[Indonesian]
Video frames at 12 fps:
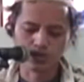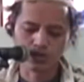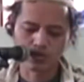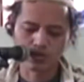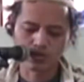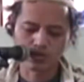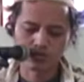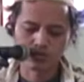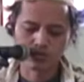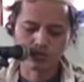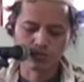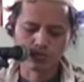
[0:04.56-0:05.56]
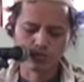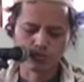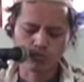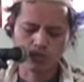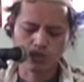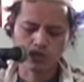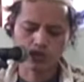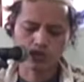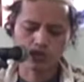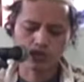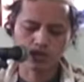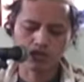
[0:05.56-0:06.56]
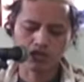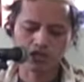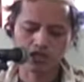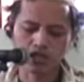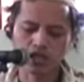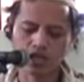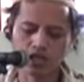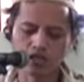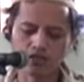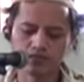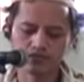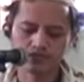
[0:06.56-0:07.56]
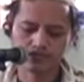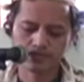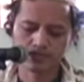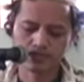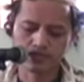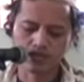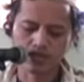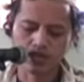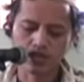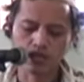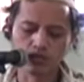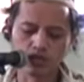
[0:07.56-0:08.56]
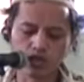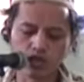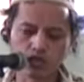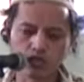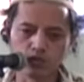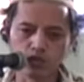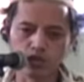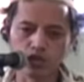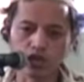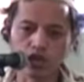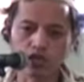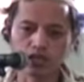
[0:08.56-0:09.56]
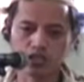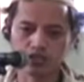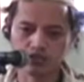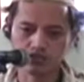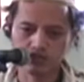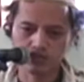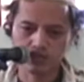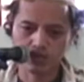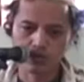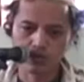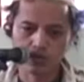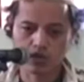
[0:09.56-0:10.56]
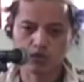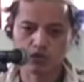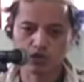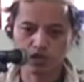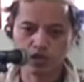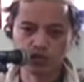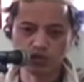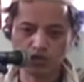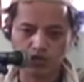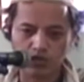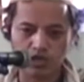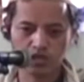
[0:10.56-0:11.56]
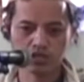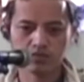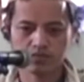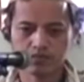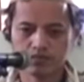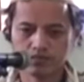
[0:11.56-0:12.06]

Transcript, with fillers: ke pelosok Jawa Tengah. Alhamdulillah ketemu Kiai yang antik, rambutnya awut-awutan,